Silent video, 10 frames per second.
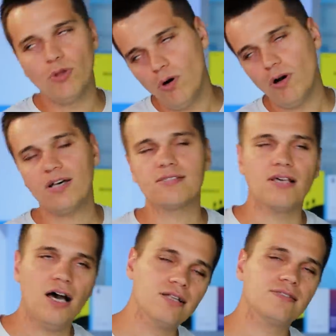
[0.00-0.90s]
плохо,
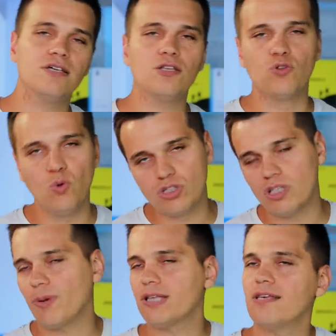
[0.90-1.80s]
санкции
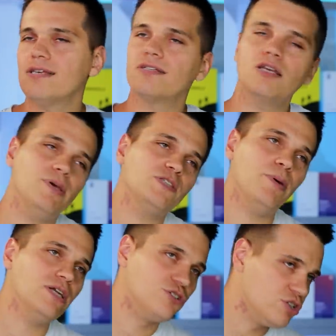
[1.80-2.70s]
душат, процессоры без
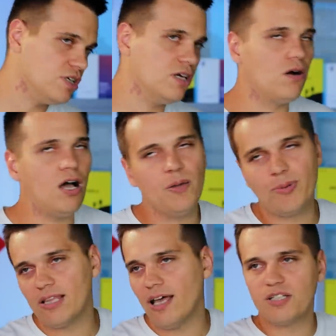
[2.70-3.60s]
5G, ай,
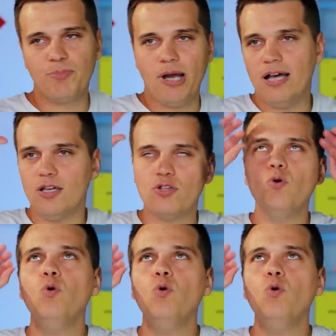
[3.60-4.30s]
продажи падают,